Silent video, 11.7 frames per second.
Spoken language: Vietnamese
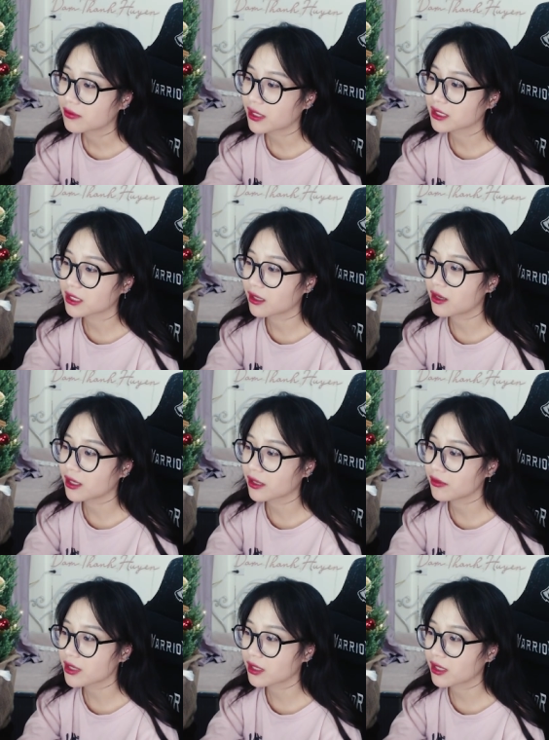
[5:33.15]
và chờ đợi
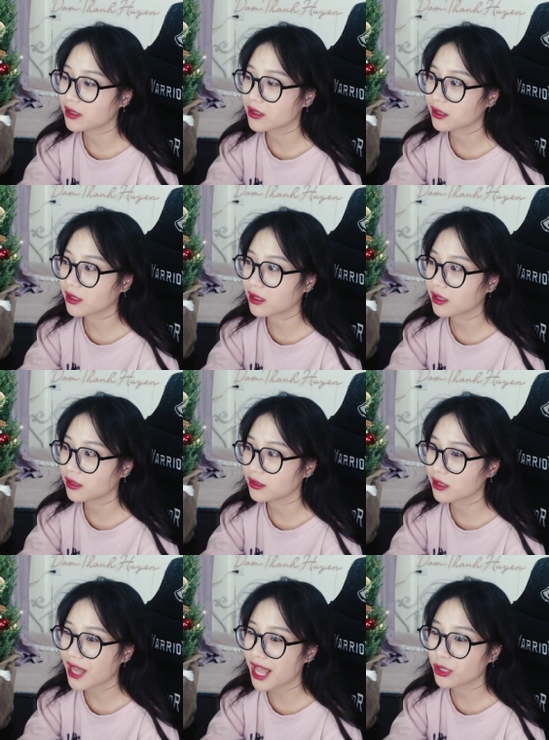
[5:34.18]
cái việc là được ờ,
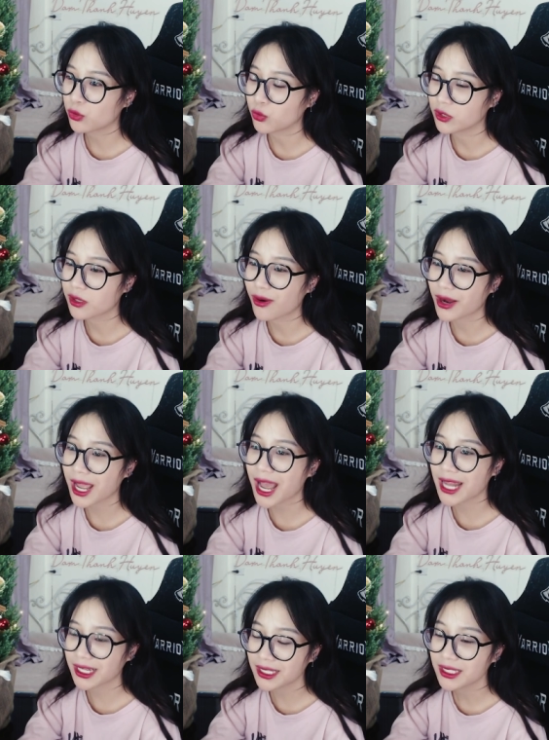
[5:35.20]
được an ủi được hỏi
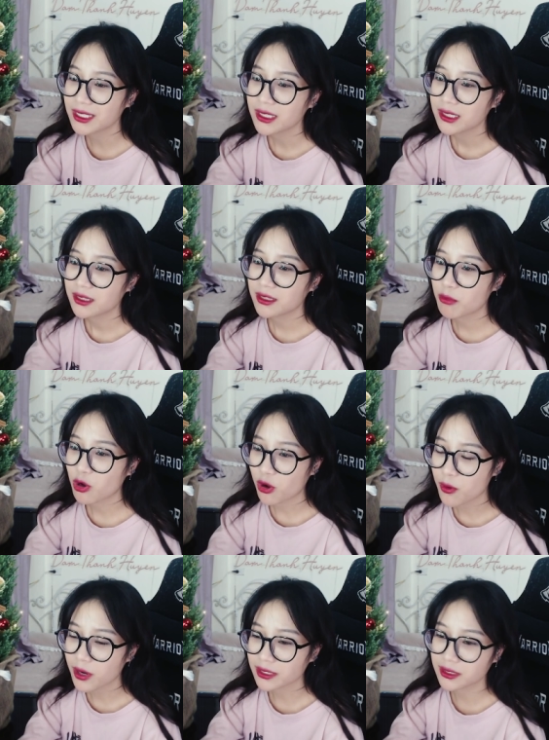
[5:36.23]
han ấy nhưng mà
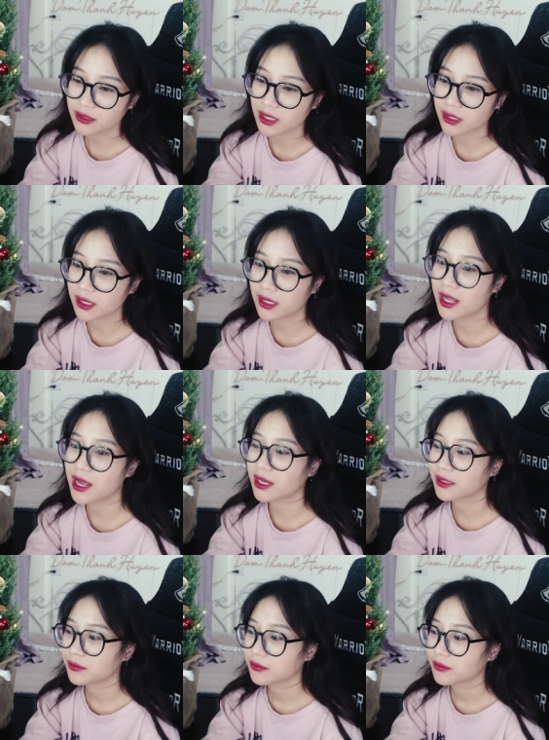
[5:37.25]
có một cái sự thật đấy là